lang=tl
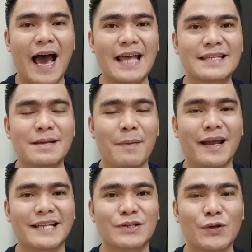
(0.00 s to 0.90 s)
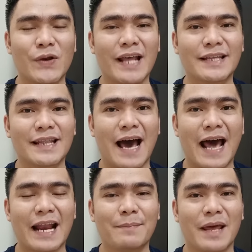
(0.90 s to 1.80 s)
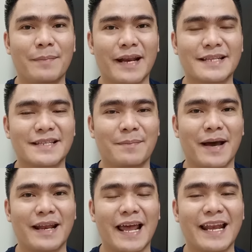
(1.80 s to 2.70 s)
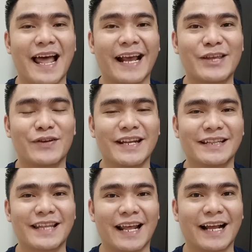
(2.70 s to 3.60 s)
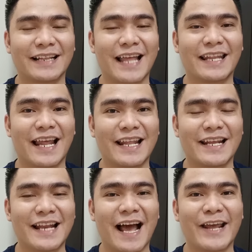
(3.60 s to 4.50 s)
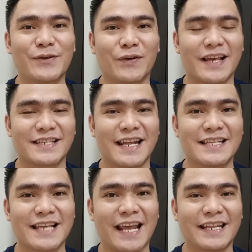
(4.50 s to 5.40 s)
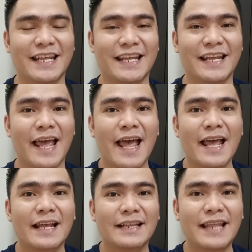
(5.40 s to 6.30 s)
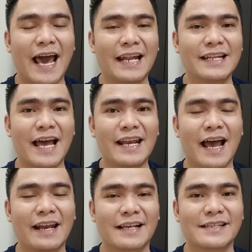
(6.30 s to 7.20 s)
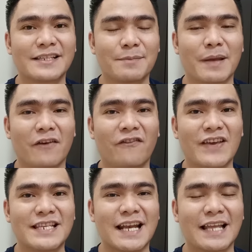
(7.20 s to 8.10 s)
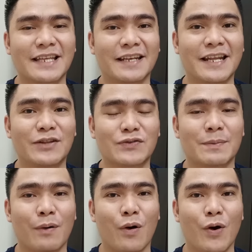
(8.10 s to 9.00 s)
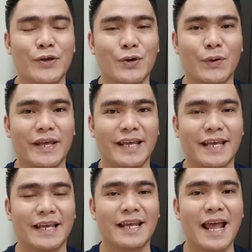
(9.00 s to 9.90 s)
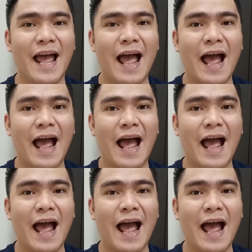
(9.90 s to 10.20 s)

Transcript: At sa mga nasa United Arab Emirates naman ay lagi nyo din talagang dadalhin ang inyong residence ID dahil yan na ang nagsisilbing visa natin dito sa buong UAE.